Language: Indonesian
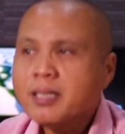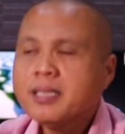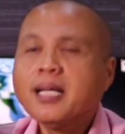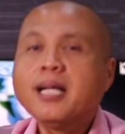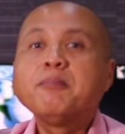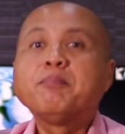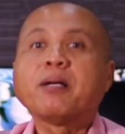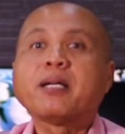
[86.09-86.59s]

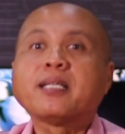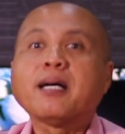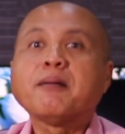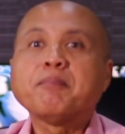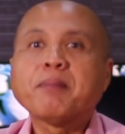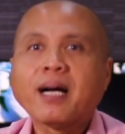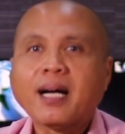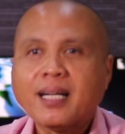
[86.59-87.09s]
dan
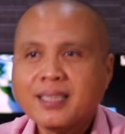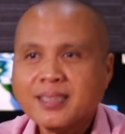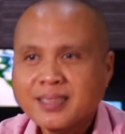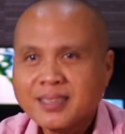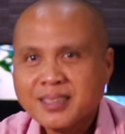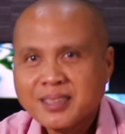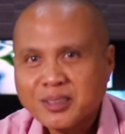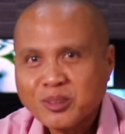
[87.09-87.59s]
berdampak
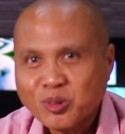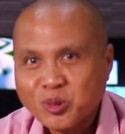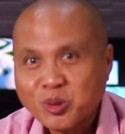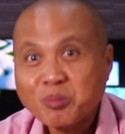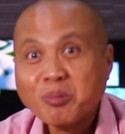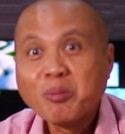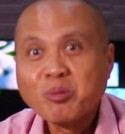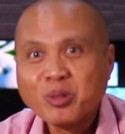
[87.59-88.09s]

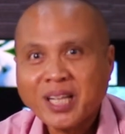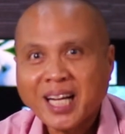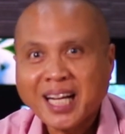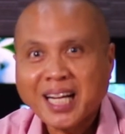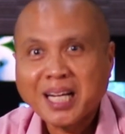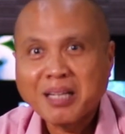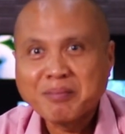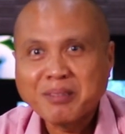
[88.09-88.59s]
untuk
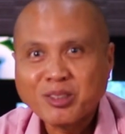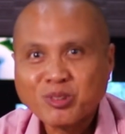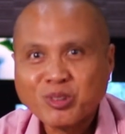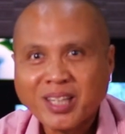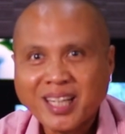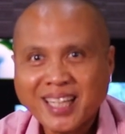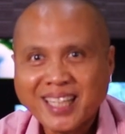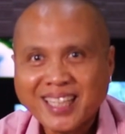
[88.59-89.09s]
memuliakan nama
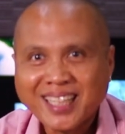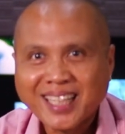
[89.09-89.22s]
Tuhan.